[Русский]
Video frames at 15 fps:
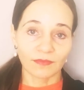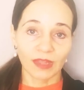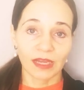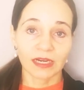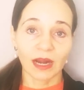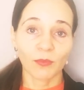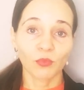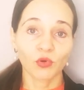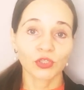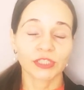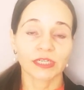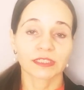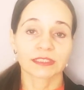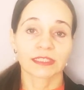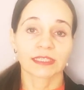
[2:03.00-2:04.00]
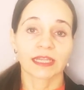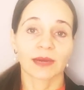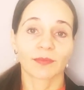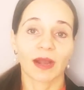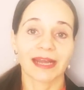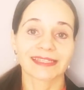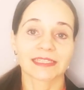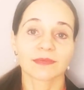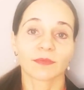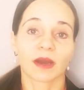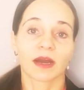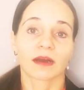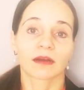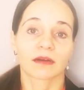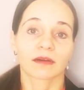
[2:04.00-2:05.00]
работа, где
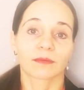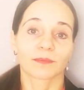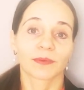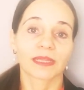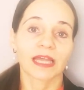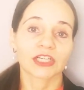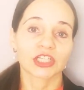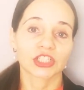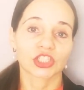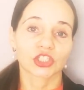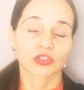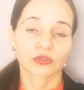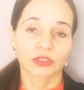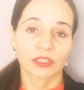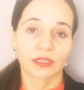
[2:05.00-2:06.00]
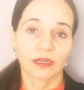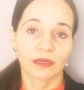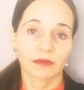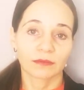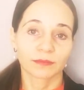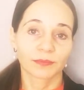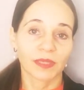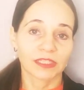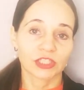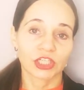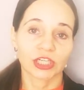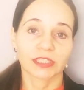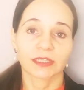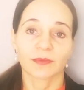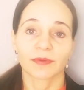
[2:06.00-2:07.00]
необходимо э, положить что-то,
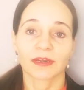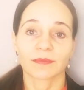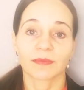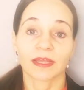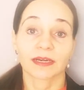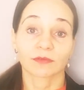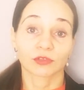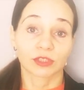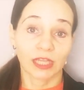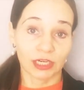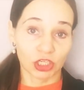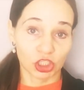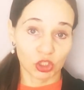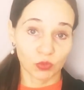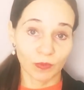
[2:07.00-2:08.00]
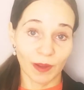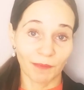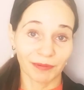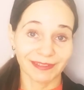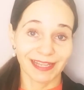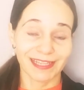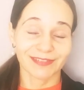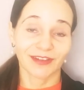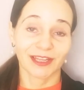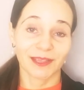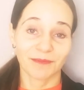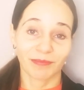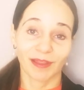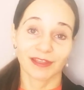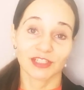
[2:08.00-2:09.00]
планшет, например, вот та же сумка под
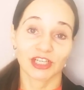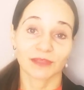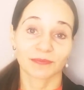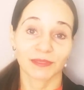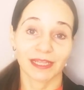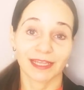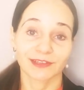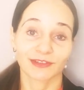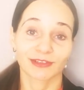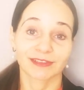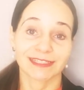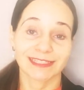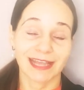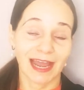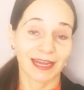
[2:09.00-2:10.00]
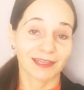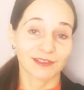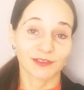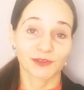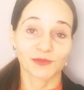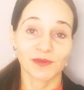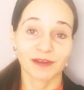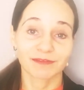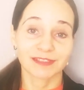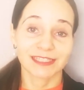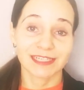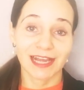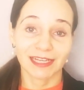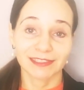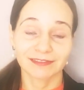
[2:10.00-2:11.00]
названием планшет подойдет идеально, сумка в
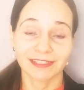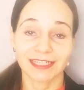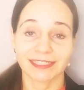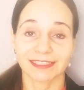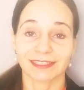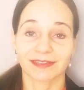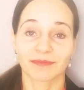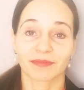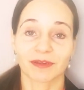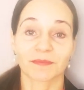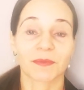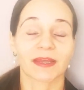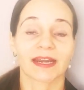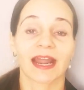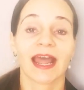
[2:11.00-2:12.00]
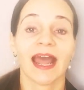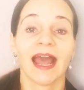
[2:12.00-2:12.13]
виде конверта, например,